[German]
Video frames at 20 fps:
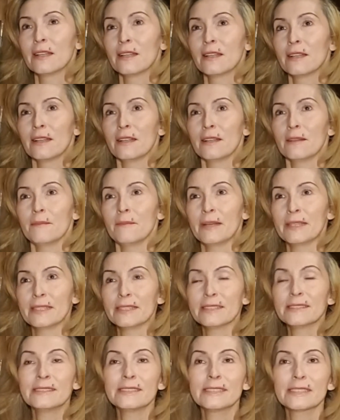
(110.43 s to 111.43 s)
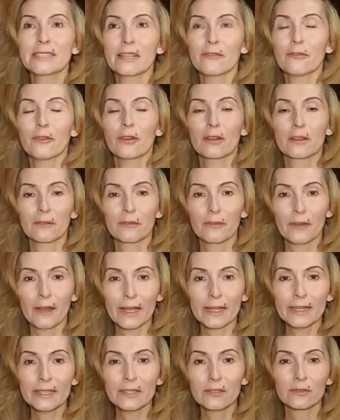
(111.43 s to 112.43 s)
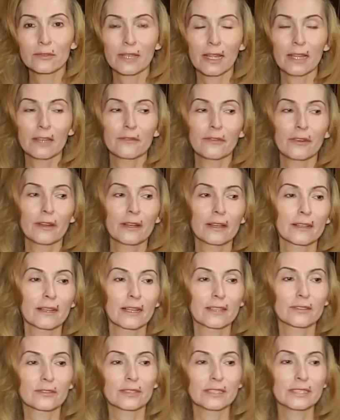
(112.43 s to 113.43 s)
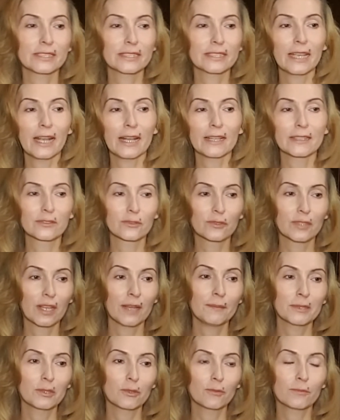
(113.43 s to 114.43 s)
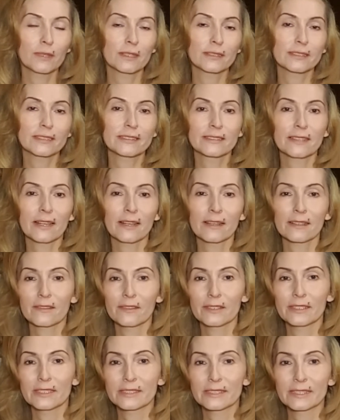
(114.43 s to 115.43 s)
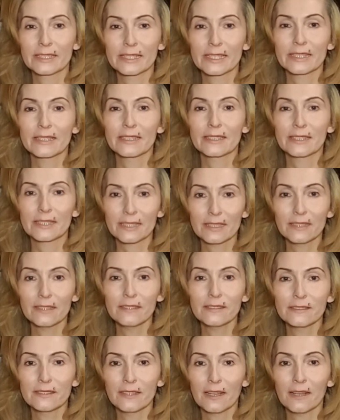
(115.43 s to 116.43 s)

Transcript: man ist nicht davor gefeit und einfach, also ich gehe halt so damit um, dass ich sage, wenn ich kriege, kriege ich es, ja.